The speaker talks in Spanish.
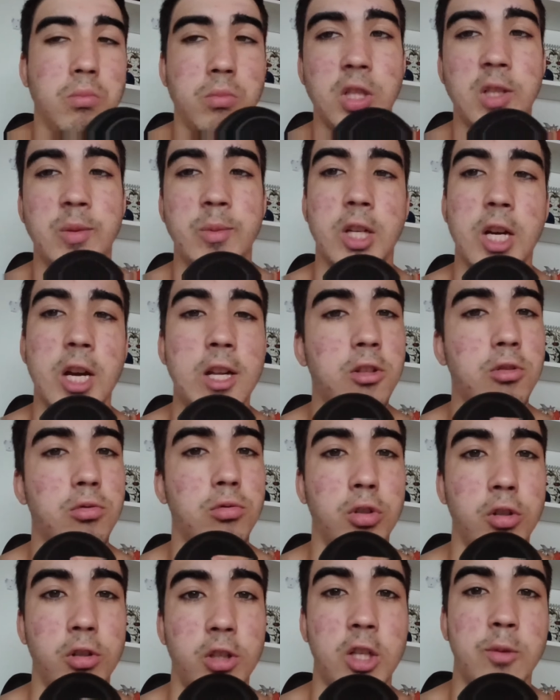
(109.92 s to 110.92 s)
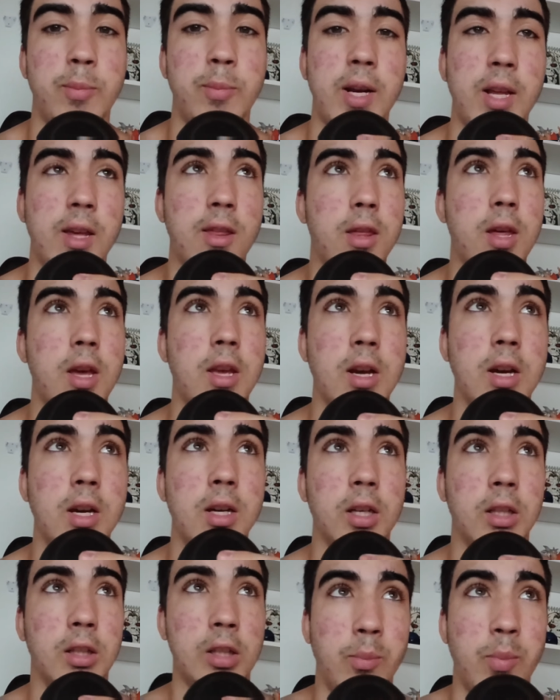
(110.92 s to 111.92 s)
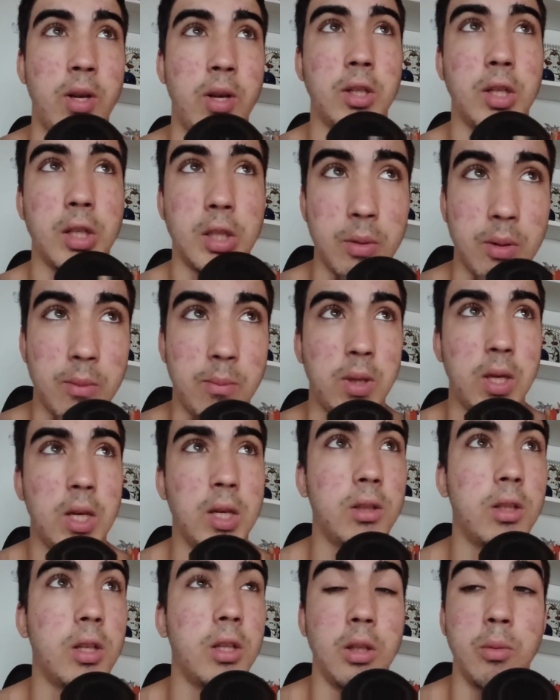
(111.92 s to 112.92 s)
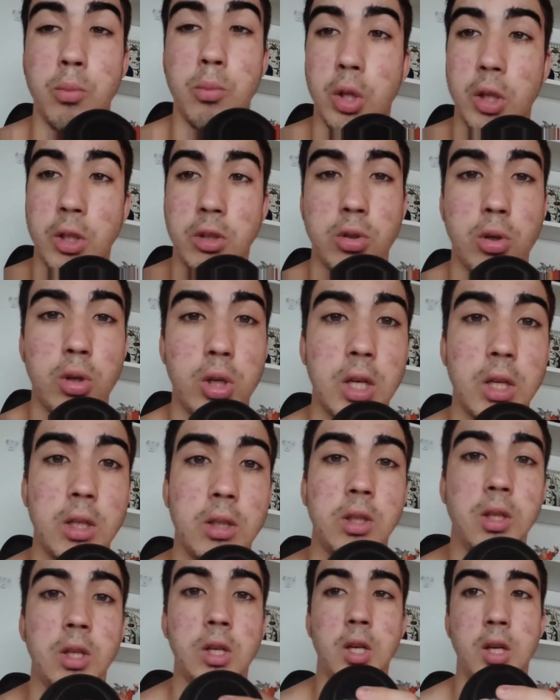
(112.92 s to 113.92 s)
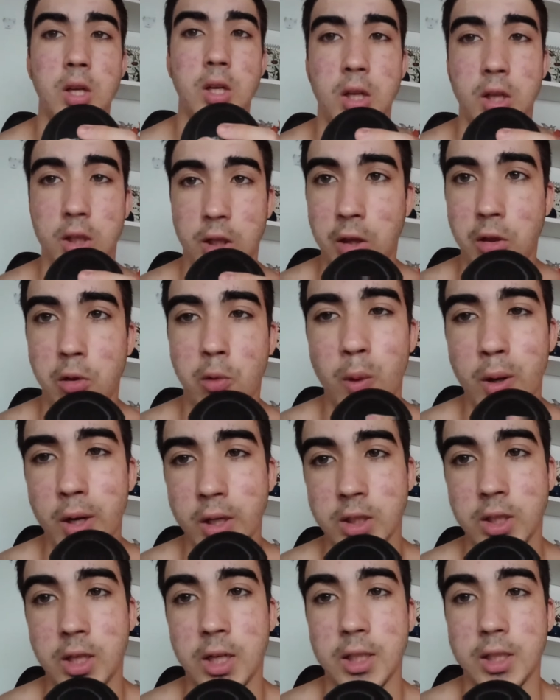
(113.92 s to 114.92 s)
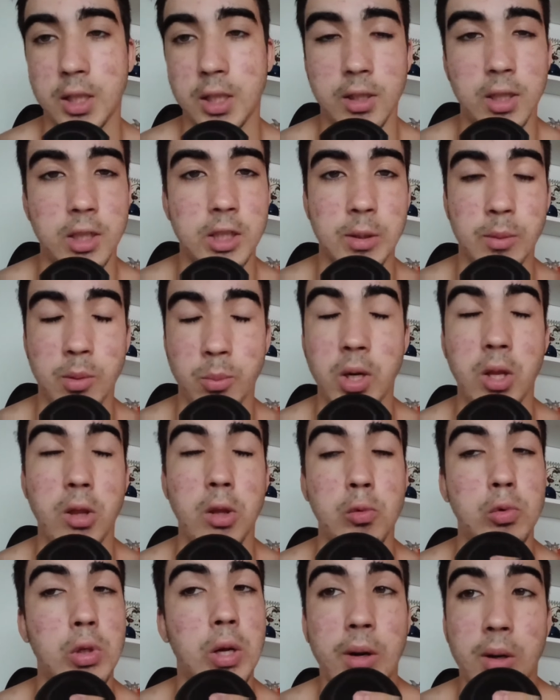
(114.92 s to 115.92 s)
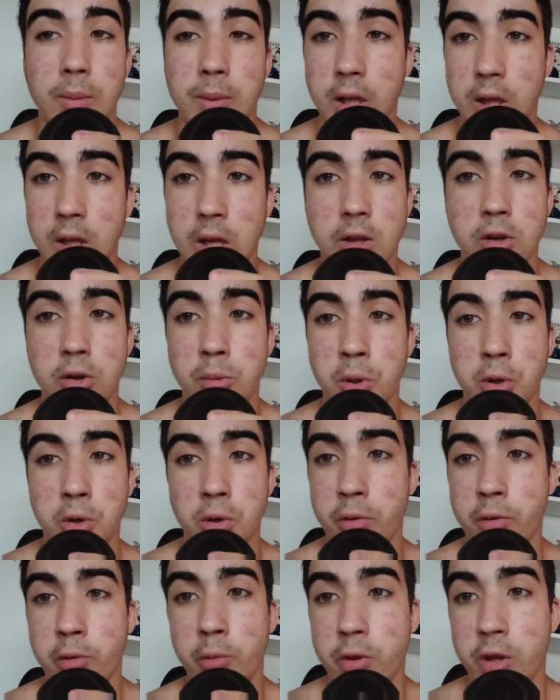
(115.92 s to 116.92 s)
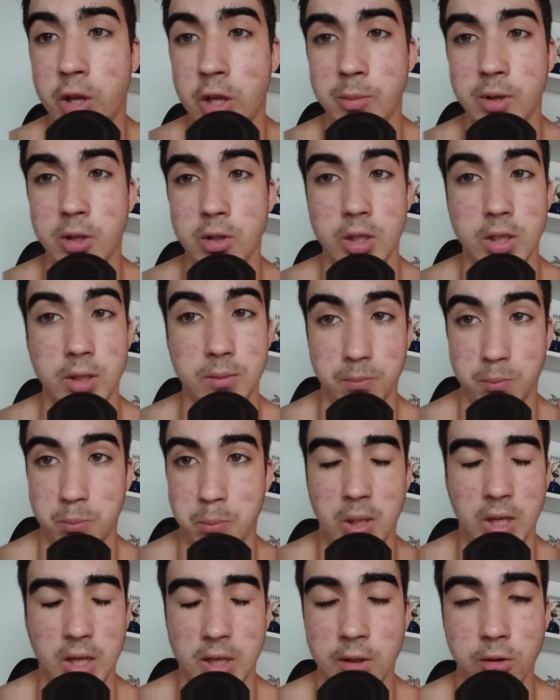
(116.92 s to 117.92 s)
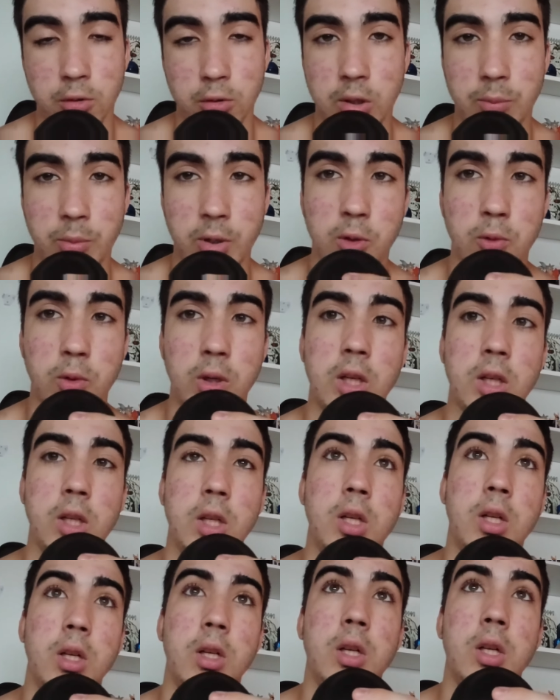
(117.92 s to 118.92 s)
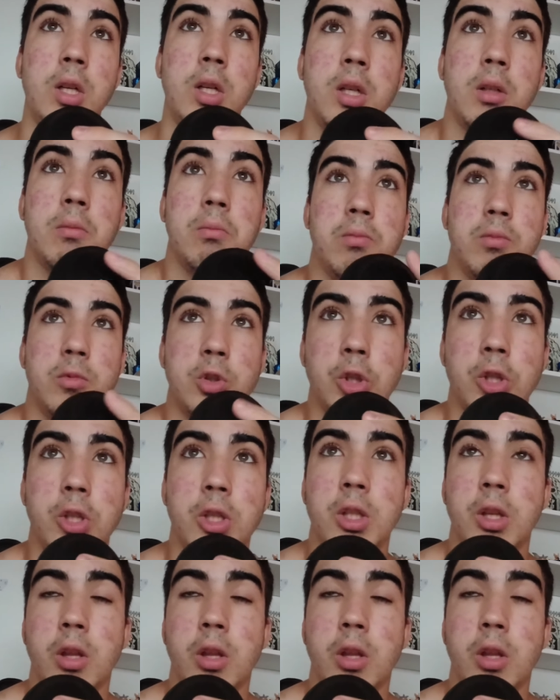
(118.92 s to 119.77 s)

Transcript: James Gunn es un tío que tiene experiencia ya, que tiene pelis que se ven bien, que tiene buena historia, que hizo de la Galaxia 3, que me parece una barbaridad de lo mejor del UCM, o sea, me encantó esa película. Entonces